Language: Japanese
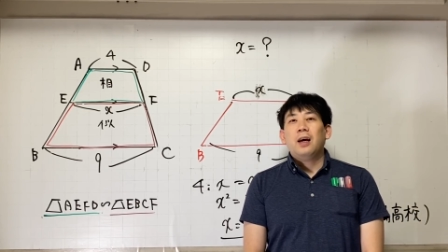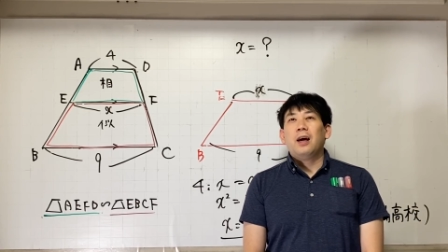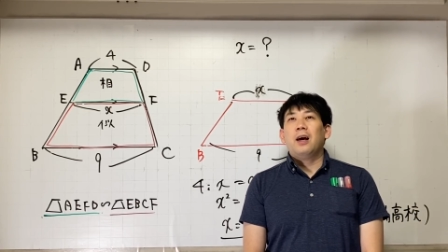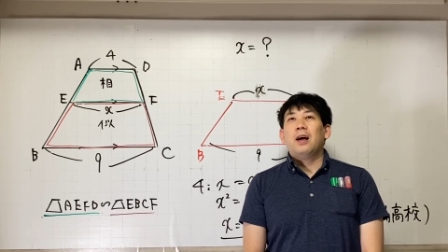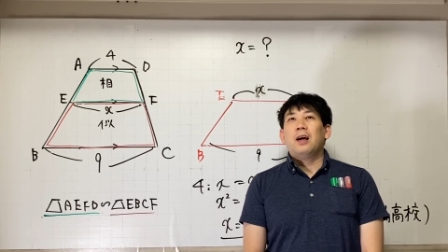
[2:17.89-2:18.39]

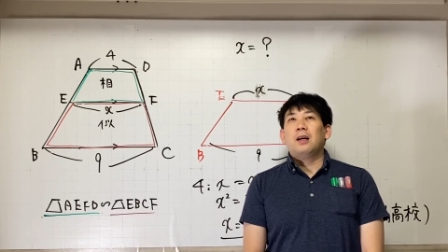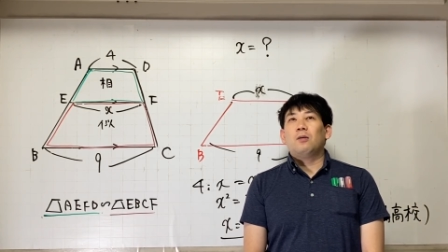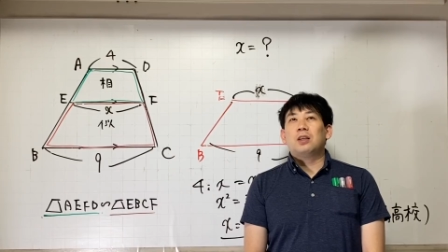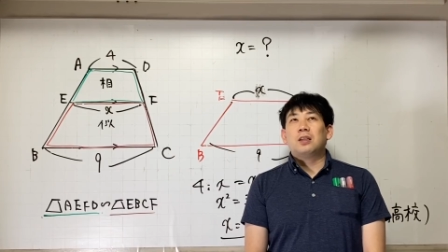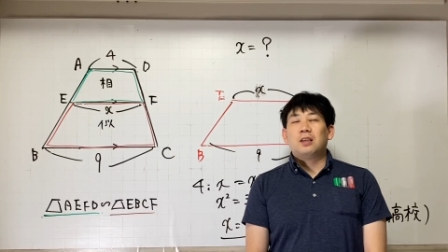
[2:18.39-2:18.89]
えー、
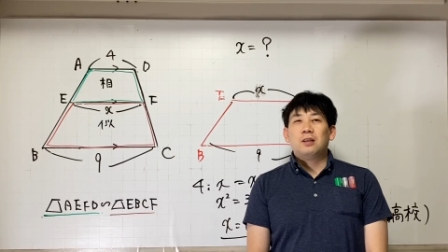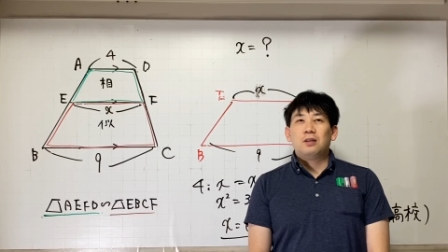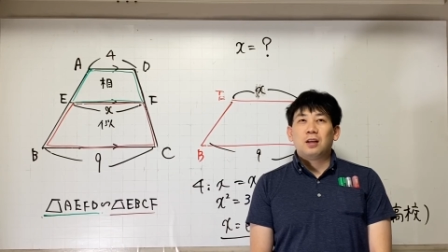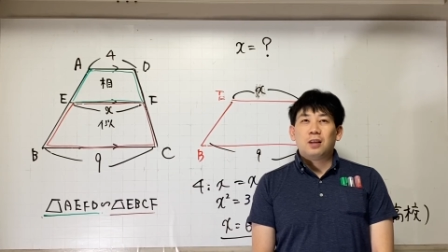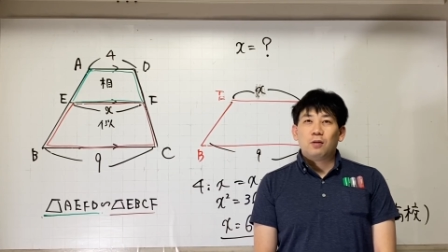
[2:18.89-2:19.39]
私が気
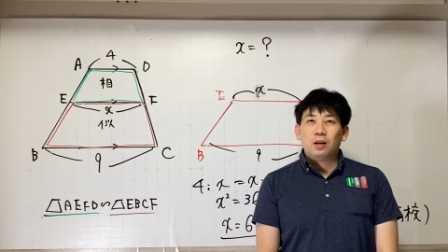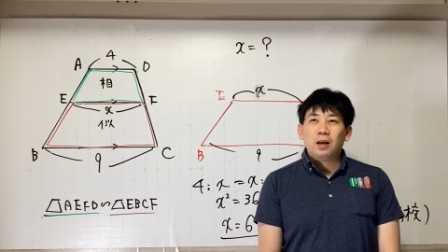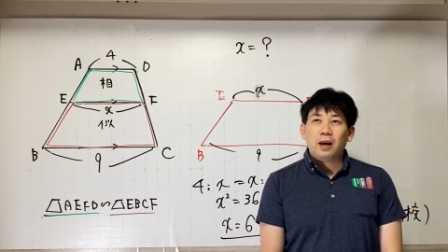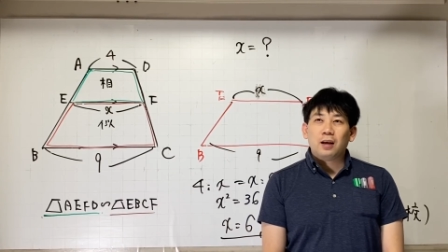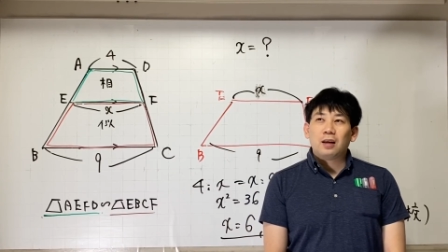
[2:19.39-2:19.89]
づいた点を
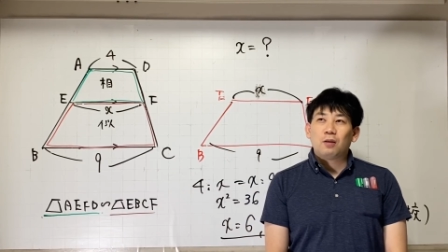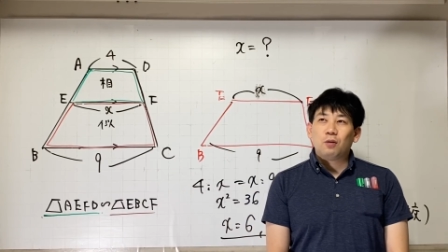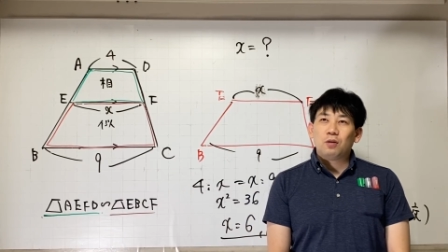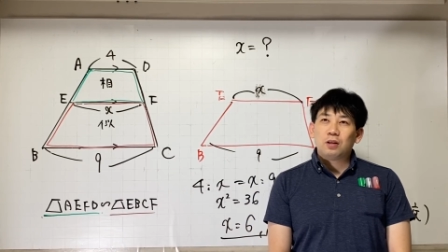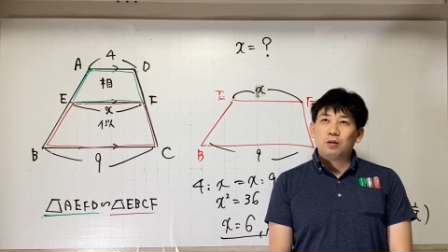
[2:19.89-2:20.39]
ね、えー、結
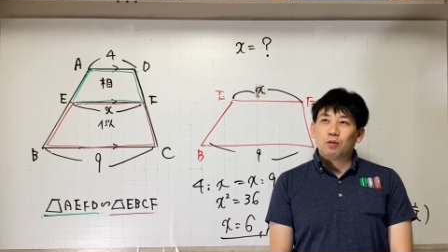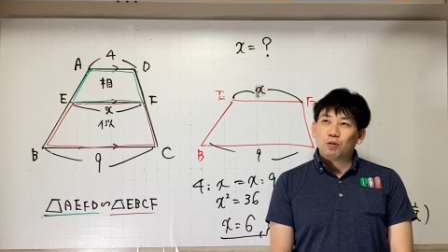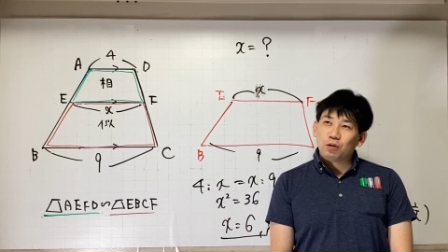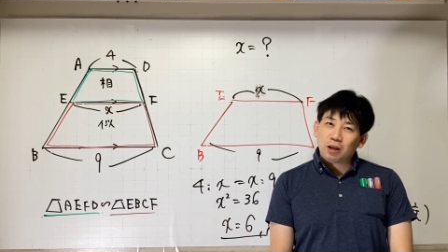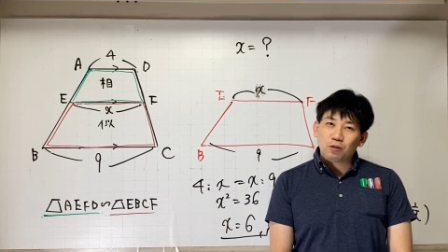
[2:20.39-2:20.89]
構一
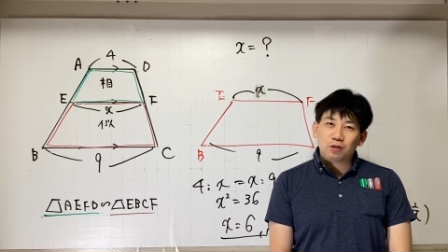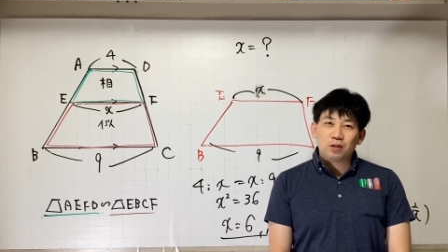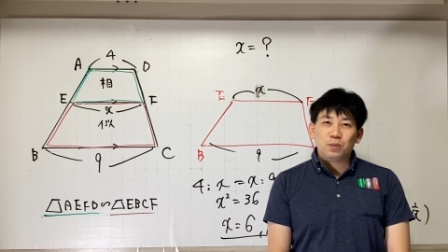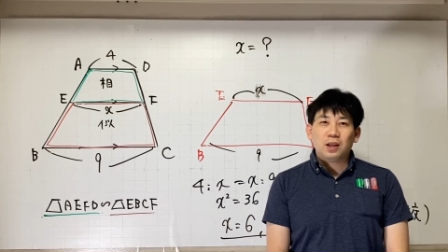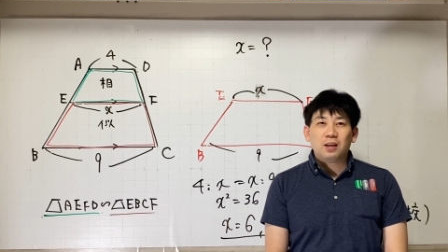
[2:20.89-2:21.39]
言二言
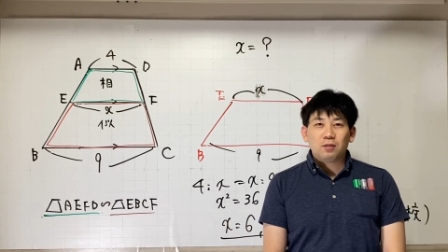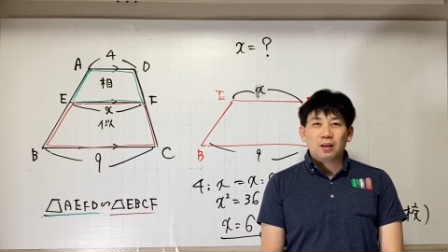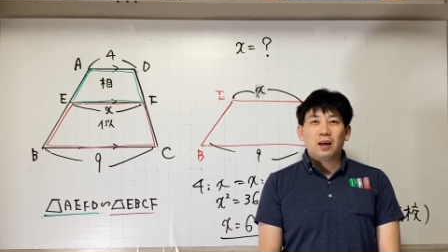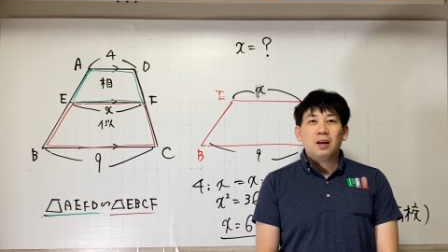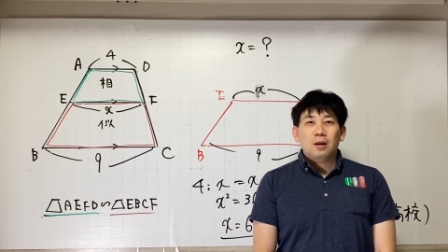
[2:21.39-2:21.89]
つぶやいてるの
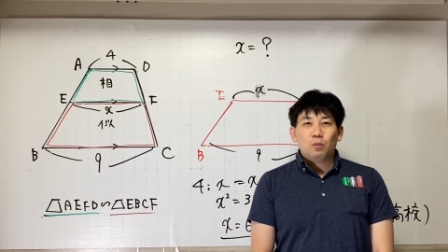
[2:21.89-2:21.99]
で、